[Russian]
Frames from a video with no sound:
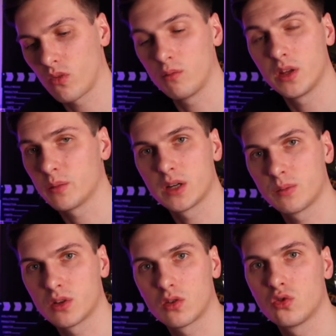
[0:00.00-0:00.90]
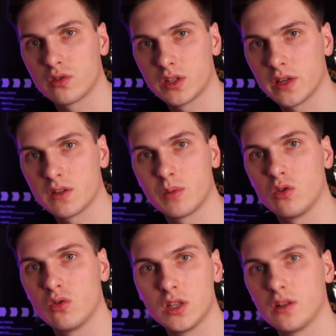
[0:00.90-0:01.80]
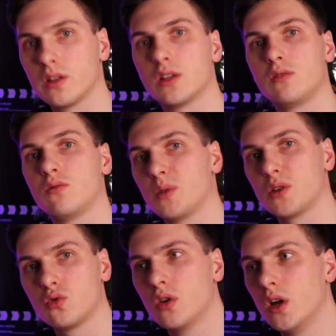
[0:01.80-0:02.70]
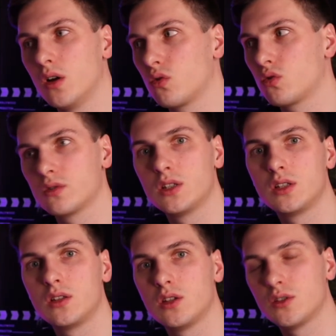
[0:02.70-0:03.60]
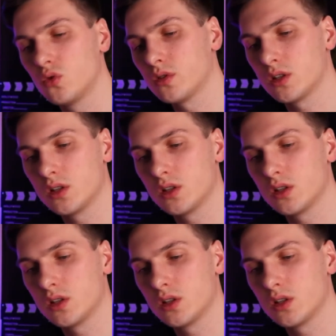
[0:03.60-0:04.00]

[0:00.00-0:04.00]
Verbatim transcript: У меня, например, подключен сервис «Мое дело», я за него плачу около 10 тысяч в год,